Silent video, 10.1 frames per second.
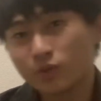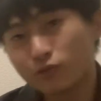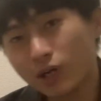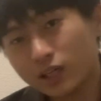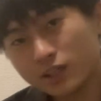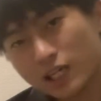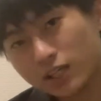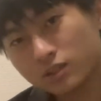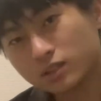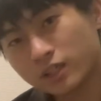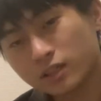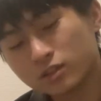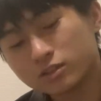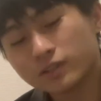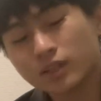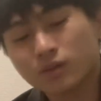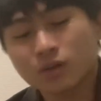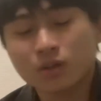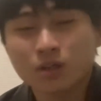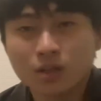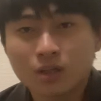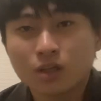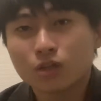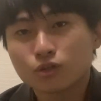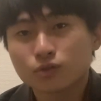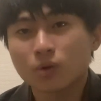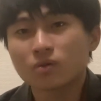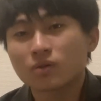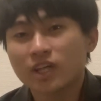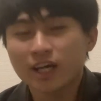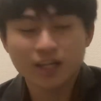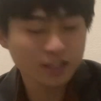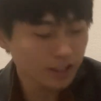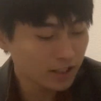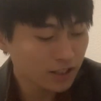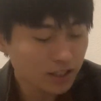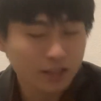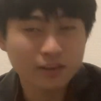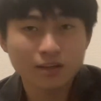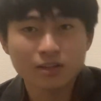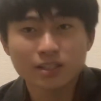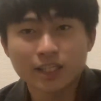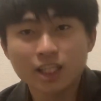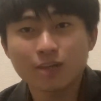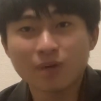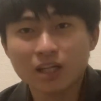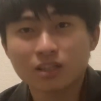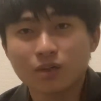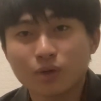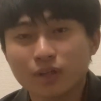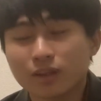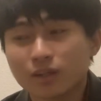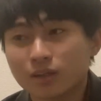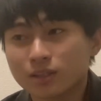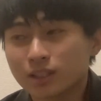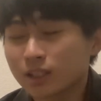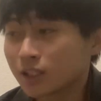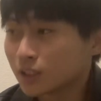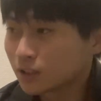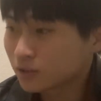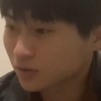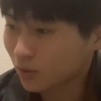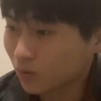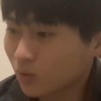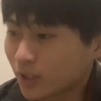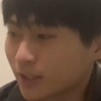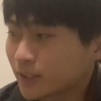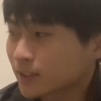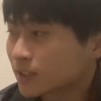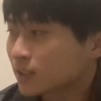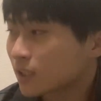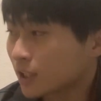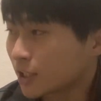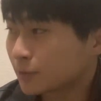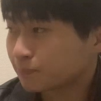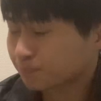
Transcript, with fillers: ワンランクね、上の布団をね、買ってください。いい枕を買ってください。その方がいいです。はい。